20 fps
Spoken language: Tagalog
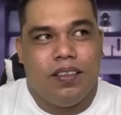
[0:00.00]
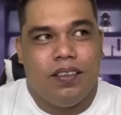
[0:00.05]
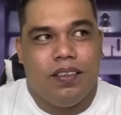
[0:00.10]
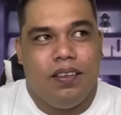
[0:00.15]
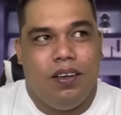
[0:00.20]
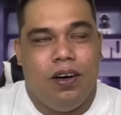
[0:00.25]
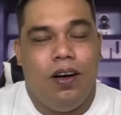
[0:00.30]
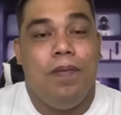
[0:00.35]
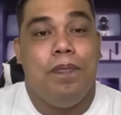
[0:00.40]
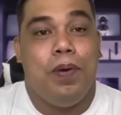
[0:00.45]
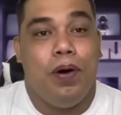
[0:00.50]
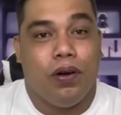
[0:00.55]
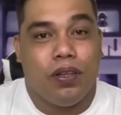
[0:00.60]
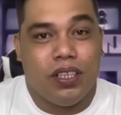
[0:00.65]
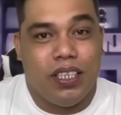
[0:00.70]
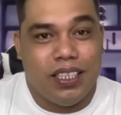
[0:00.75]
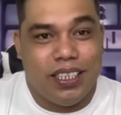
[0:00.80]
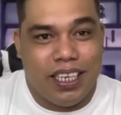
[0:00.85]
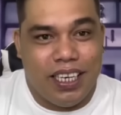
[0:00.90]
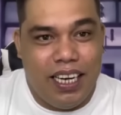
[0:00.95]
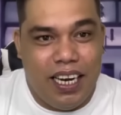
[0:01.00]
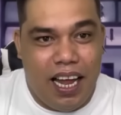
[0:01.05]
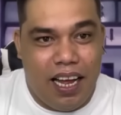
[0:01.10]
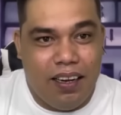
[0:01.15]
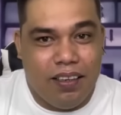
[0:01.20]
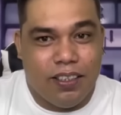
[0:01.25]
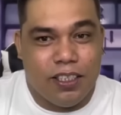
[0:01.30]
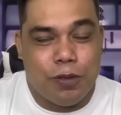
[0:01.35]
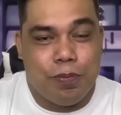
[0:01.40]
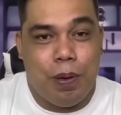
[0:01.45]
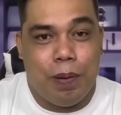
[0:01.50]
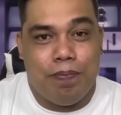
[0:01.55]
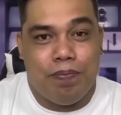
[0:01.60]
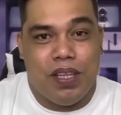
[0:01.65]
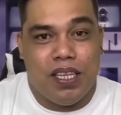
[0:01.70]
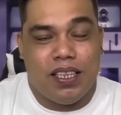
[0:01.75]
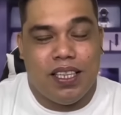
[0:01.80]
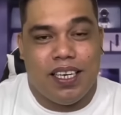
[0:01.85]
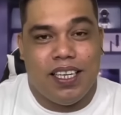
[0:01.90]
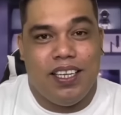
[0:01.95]
Oh, 43 lang. Tapos
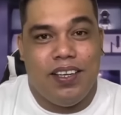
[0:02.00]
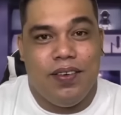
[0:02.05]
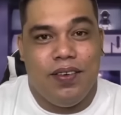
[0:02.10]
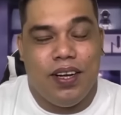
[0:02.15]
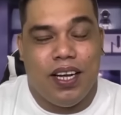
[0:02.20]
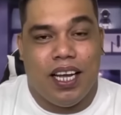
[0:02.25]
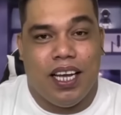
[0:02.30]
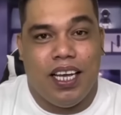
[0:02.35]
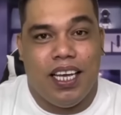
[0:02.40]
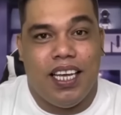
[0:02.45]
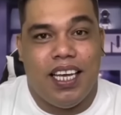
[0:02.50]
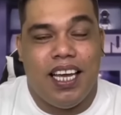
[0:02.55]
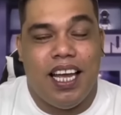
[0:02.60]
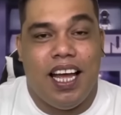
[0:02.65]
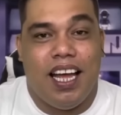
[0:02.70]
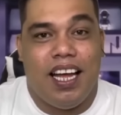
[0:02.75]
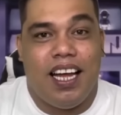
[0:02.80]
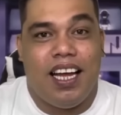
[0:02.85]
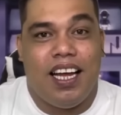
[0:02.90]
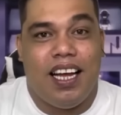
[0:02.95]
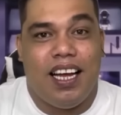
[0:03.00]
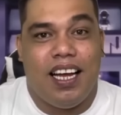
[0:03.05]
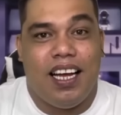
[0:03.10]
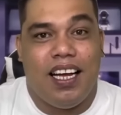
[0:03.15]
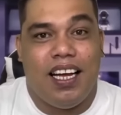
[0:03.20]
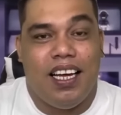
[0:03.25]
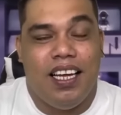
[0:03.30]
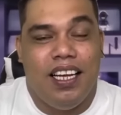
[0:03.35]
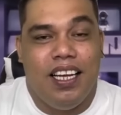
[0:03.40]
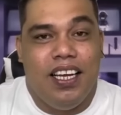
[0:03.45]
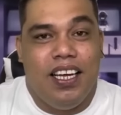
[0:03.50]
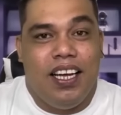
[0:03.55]
53 yung kay, uh,